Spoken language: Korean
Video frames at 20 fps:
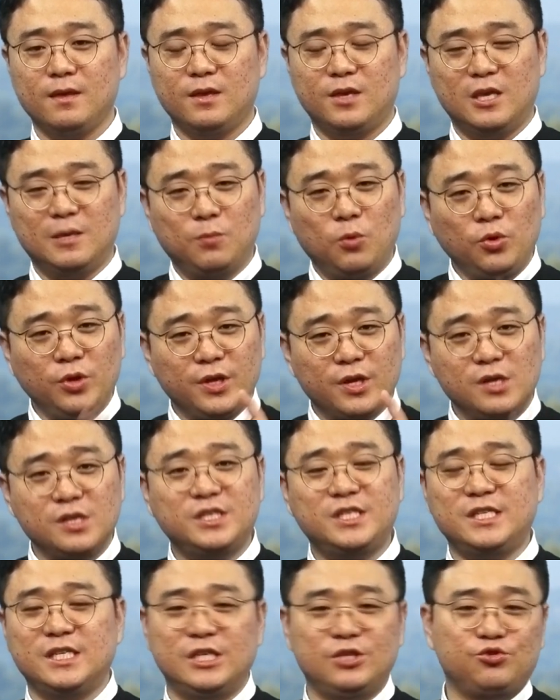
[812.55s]
기본이
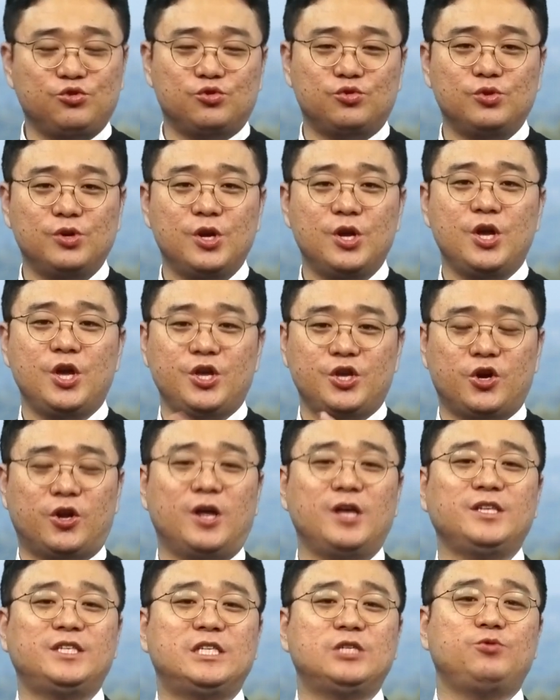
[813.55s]
10시 이후,
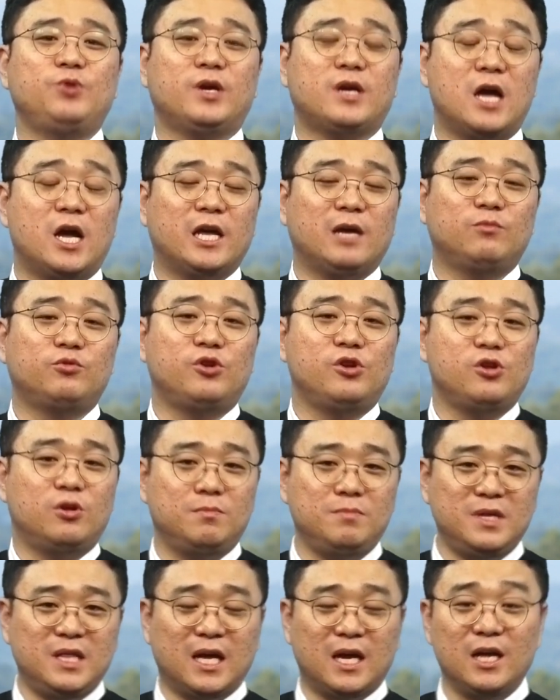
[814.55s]
11시 이후에 가게 문을
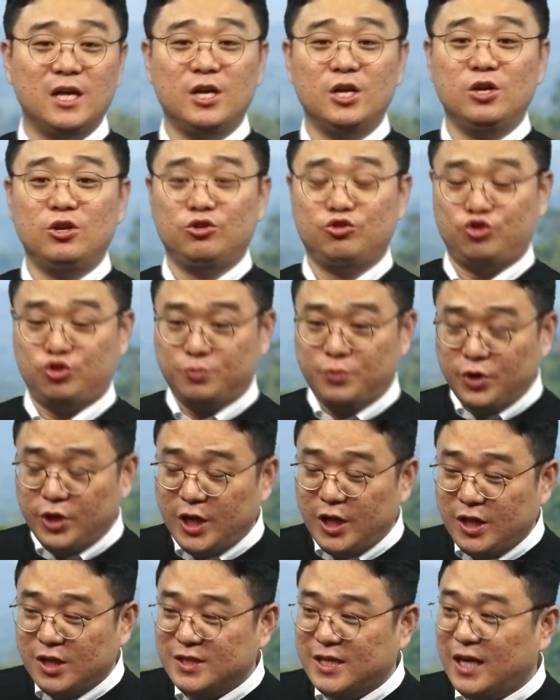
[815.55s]
엽니다.
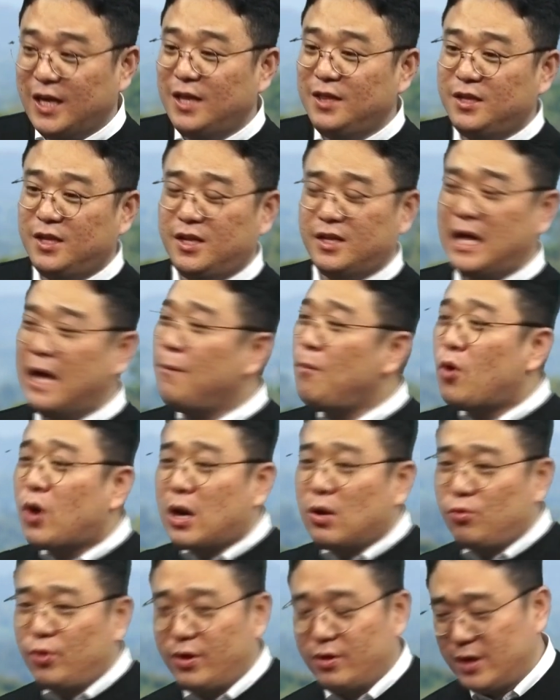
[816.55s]
주변에 있는 상인들이 다
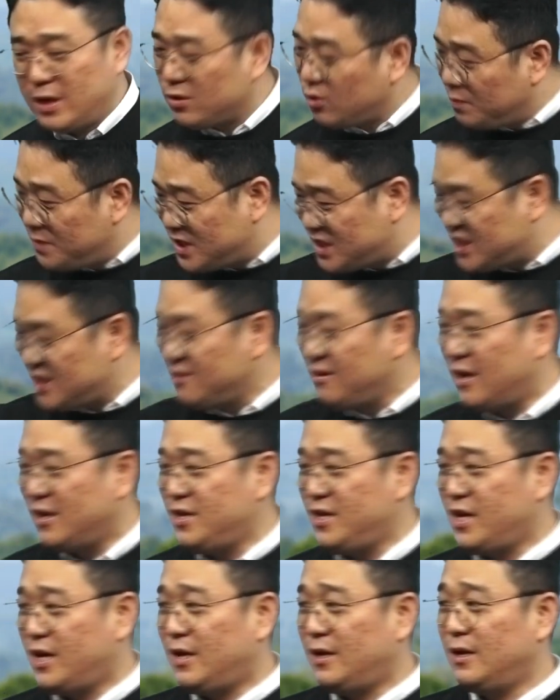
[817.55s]
뭐라고 해요? 야, 너 미친 거
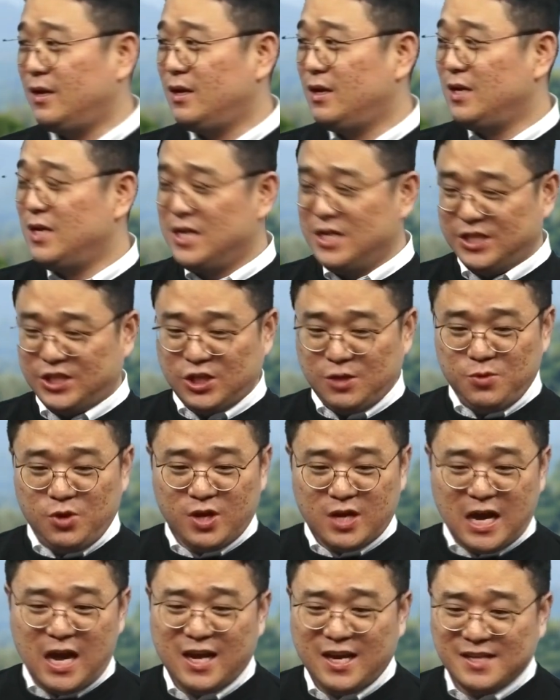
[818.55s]
아니냐? 지금
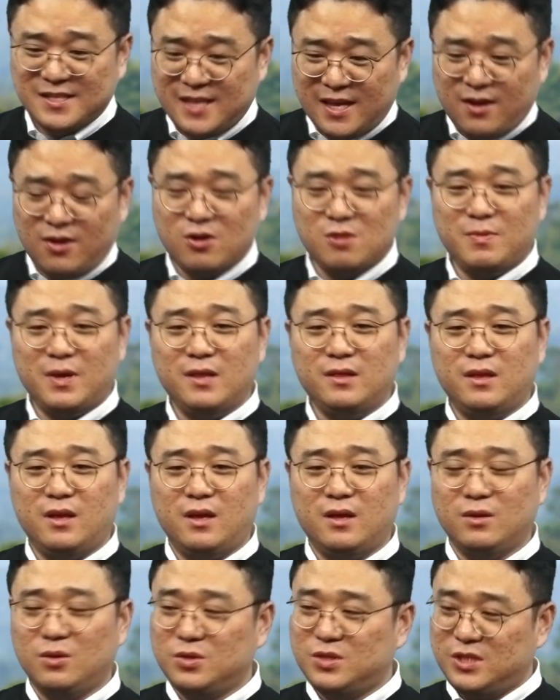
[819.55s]
여기 가게 세가
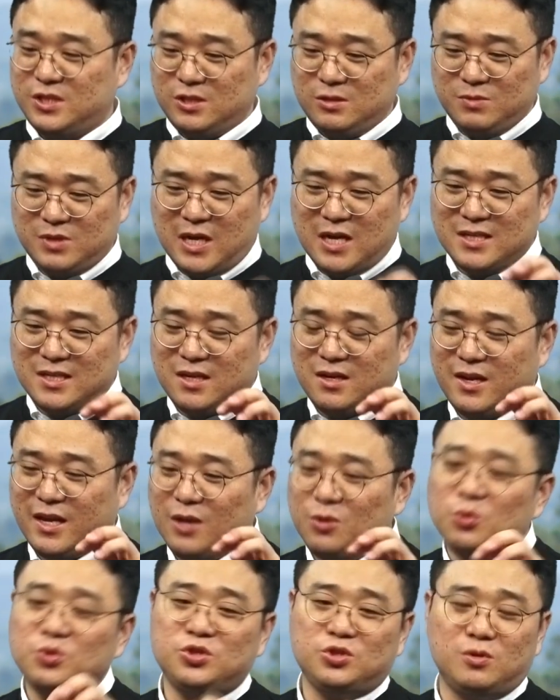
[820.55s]
얼만데 너 지금 장사를
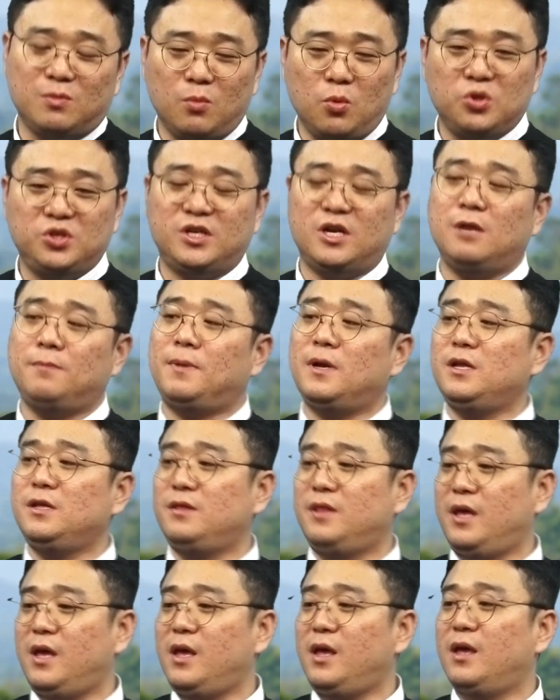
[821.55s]
해도 지금 모질랄
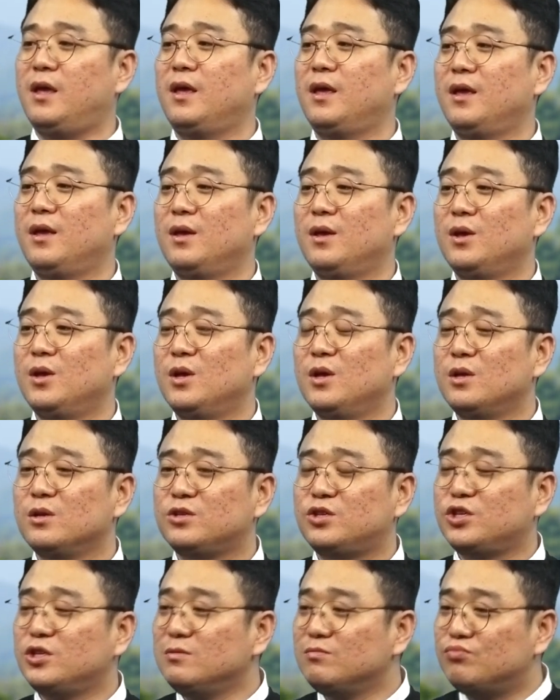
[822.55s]
판인데
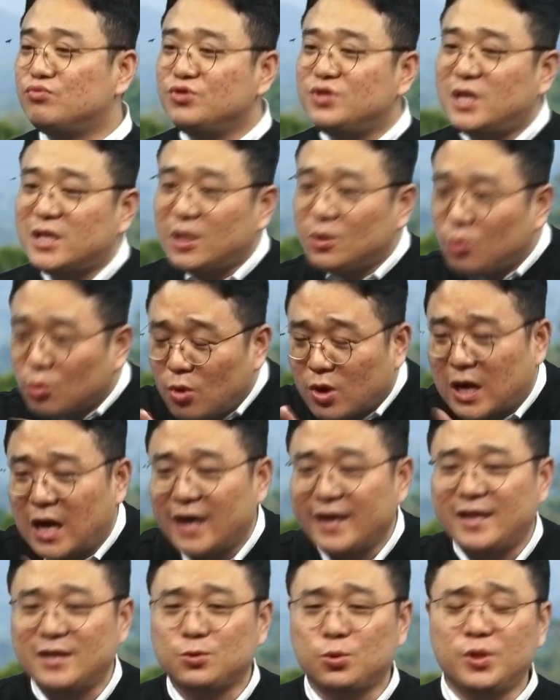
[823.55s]
지금 문 닫아놓고
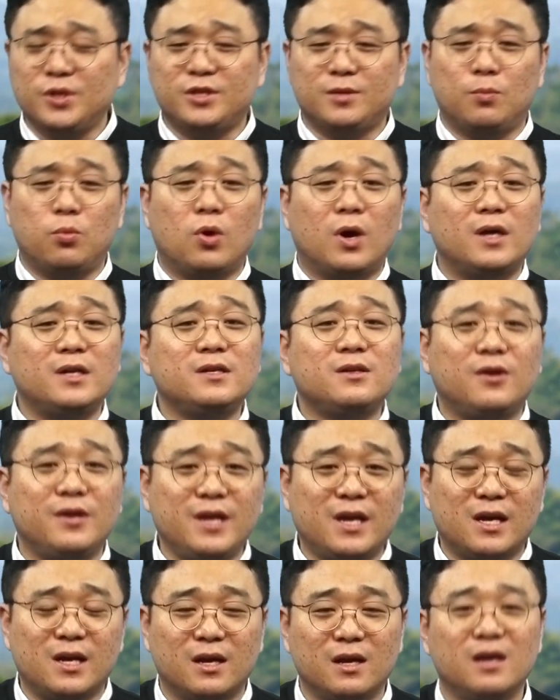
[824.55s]
가게는 도대체 뭐 하는
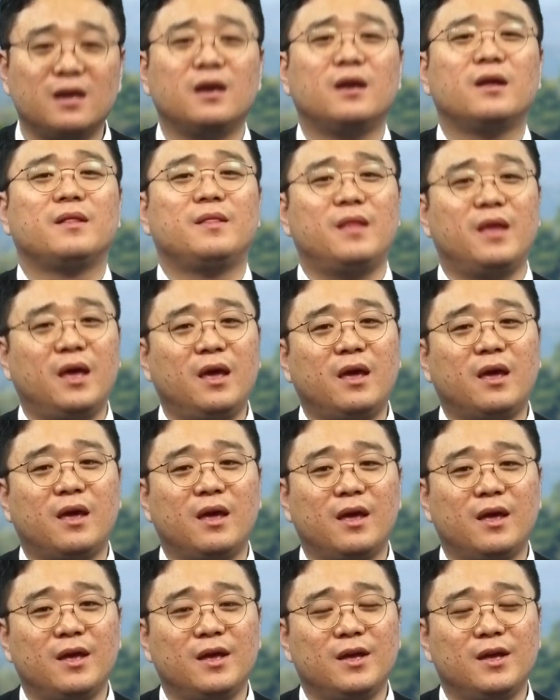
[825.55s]
거냐? 네.